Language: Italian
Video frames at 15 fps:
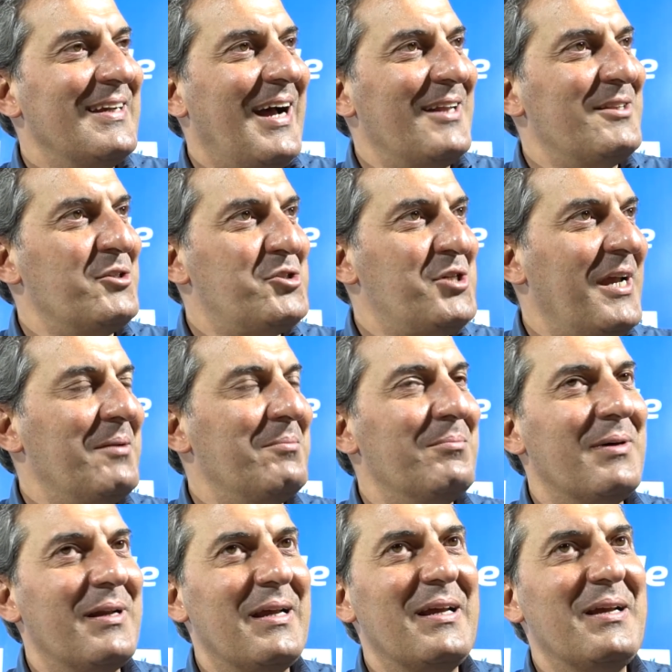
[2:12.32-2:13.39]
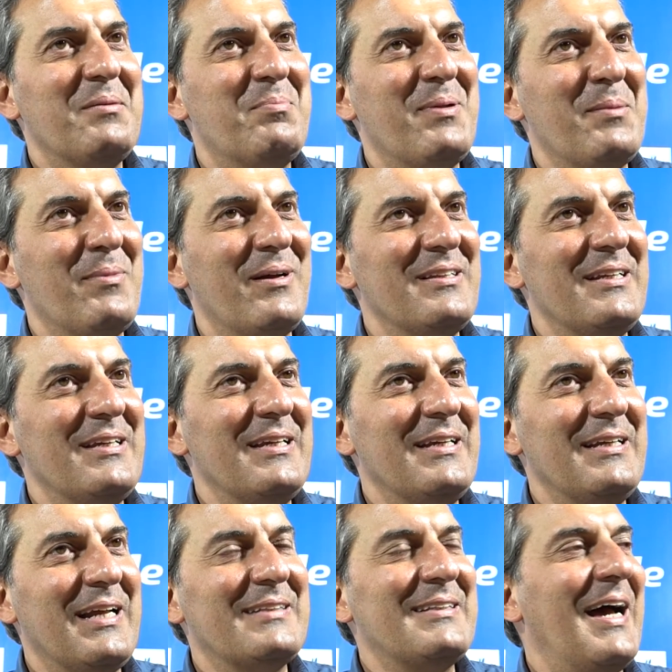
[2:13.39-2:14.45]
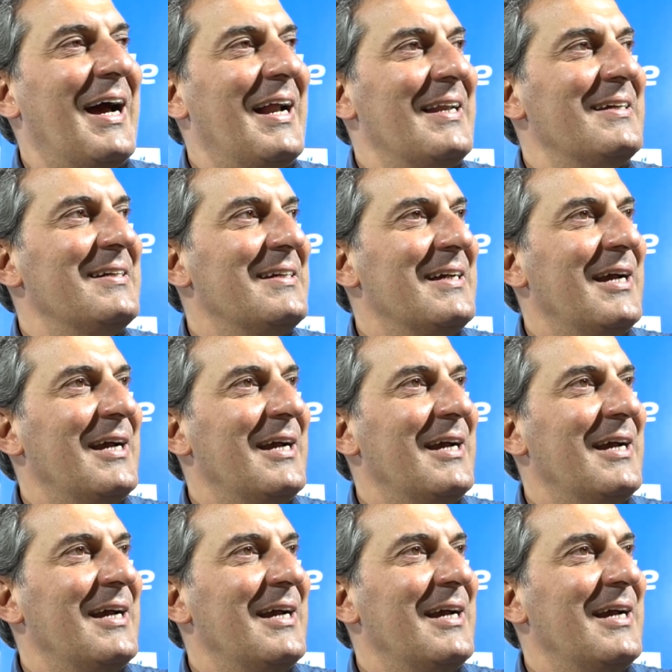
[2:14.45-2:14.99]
a dicembre, prima di Natale,